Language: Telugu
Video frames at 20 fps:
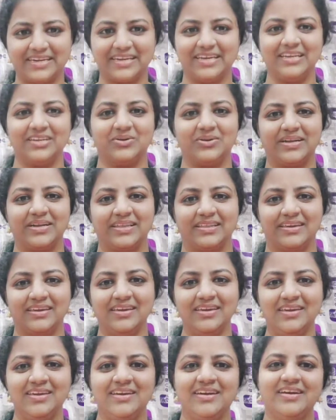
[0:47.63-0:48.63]
కలర్ ఉండేది
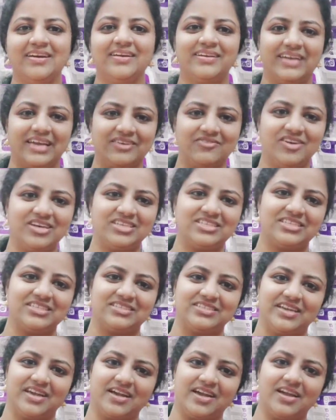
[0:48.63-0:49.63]
డ్రై వాష్కి
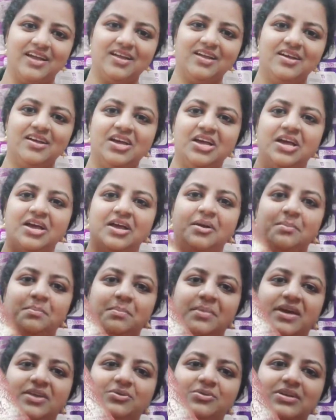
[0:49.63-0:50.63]
ఇచ్చాక
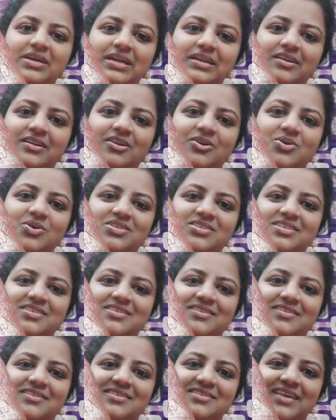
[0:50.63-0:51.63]
మెరూన్ కలర్లోకి
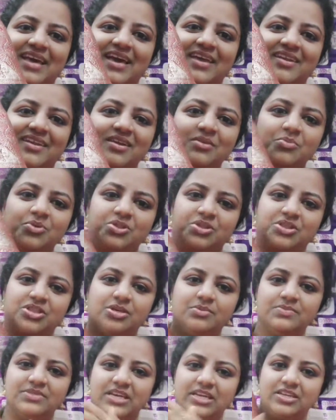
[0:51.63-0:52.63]
వచ్చేసింది శారీ
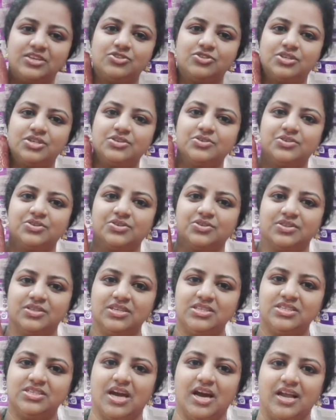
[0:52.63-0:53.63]
మొత్తం జరీతోటి ఉంటుంది
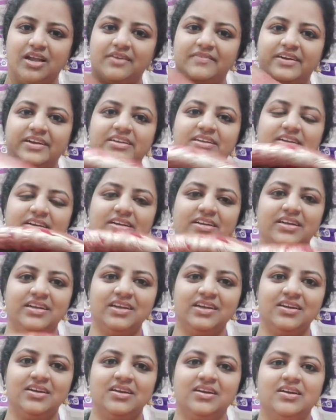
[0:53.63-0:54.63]
చాలా వెయిట్ అండి
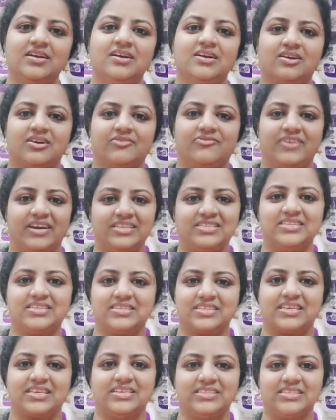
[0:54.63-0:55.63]
ఒక ఫైవ్
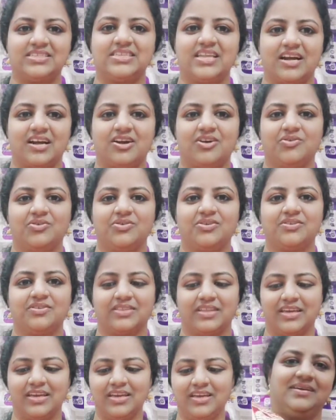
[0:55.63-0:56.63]
సిక్స్ కేజెస్ దాకా
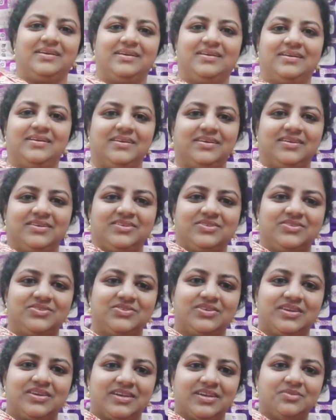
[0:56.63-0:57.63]
ఉంటుంది
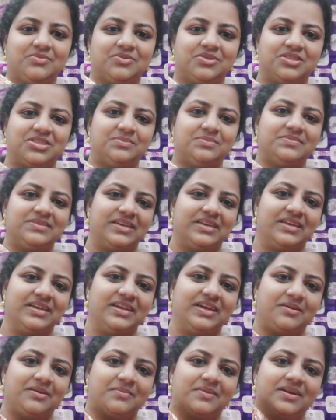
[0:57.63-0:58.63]
చూడండి మొత్తం
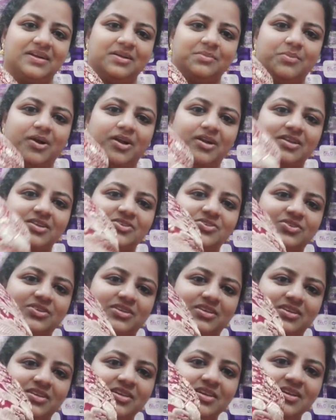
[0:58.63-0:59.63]
జరీనే అనమాట బార్డర్
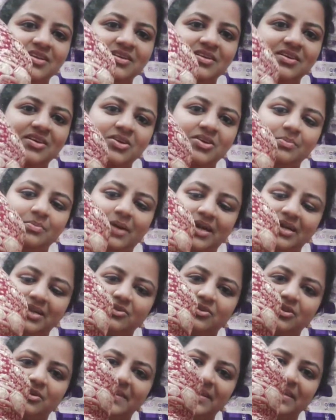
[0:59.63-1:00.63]
చూడండి బార్డర్
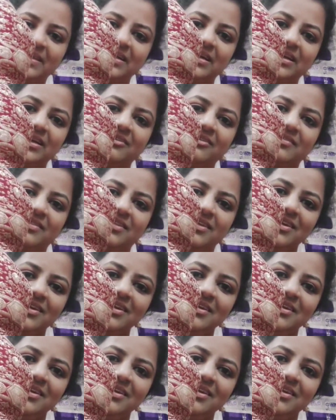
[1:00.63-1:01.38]
కూడా పెద్దగానే ఉంది